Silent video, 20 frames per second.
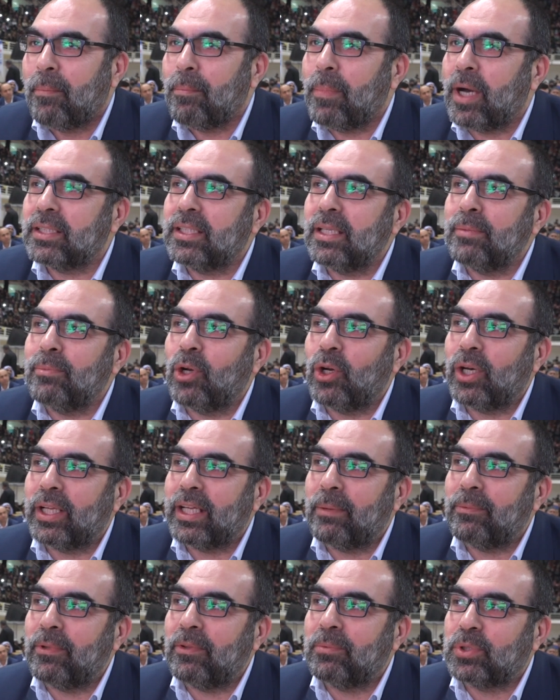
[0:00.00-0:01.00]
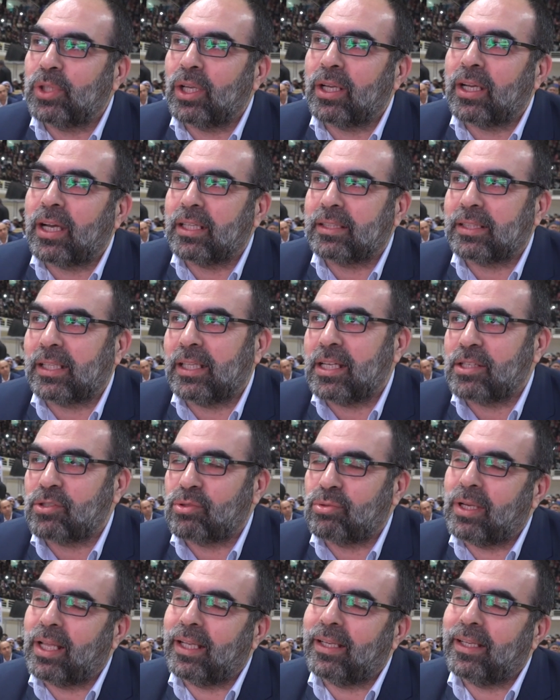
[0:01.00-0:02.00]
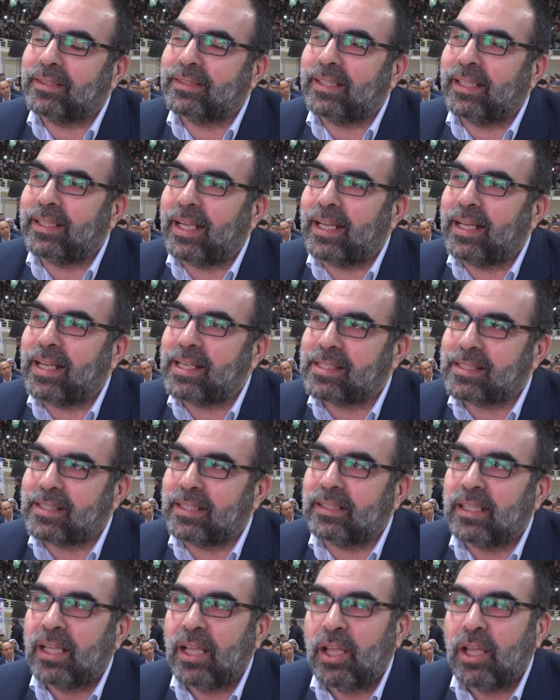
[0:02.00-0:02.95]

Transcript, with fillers: maddi manevi bütün katkılar sunanlardan eylesin.